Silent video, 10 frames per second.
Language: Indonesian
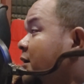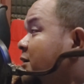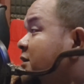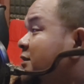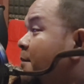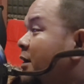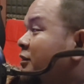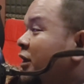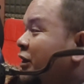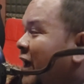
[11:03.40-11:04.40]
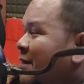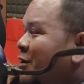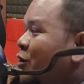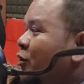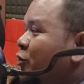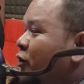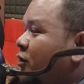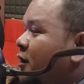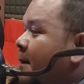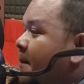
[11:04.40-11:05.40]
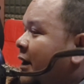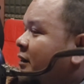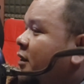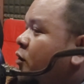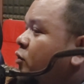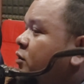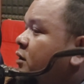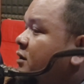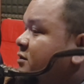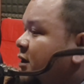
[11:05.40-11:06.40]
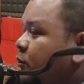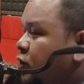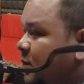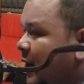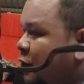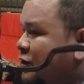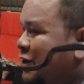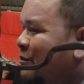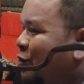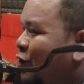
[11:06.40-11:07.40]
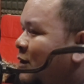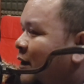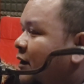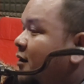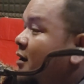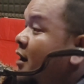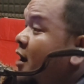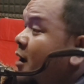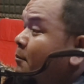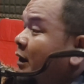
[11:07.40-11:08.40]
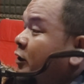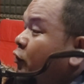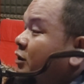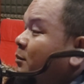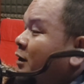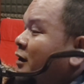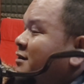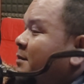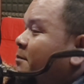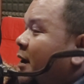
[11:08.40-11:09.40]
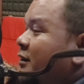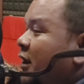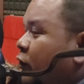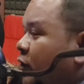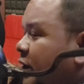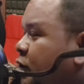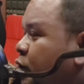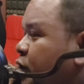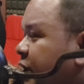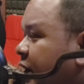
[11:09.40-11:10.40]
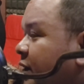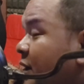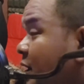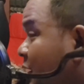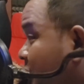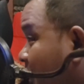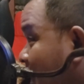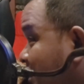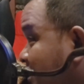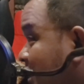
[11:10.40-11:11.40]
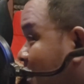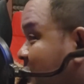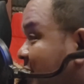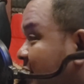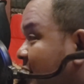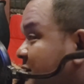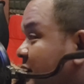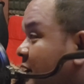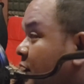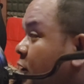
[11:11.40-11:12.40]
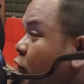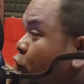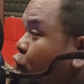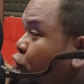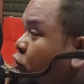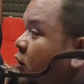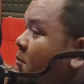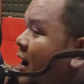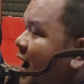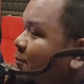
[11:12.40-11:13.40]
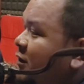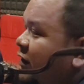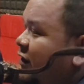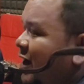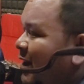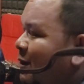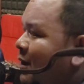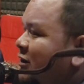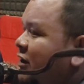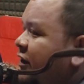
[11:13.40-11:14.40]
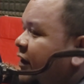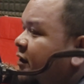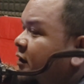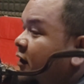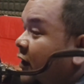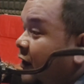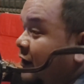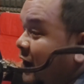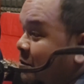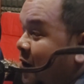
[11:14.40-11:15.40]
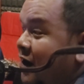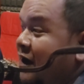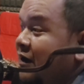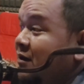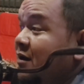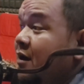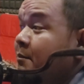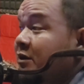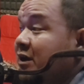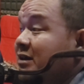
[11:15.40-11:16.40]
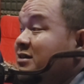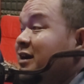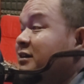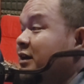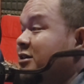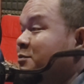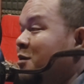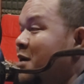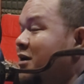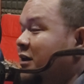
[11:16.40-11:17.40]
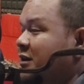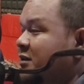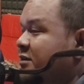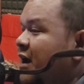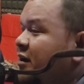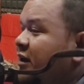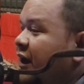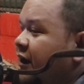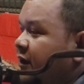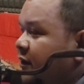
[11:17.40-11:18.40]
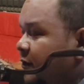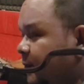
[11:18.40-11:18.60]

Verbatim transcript: Setamat dari KMI Gontor pada tahun 1965, beliau diberi kesempatan oleh gurunya, Kiai Haji Imam Zarkasi, untuk mengabdi di alma maternya dan bahkan menjadi sekretaris pribadi sang kiai.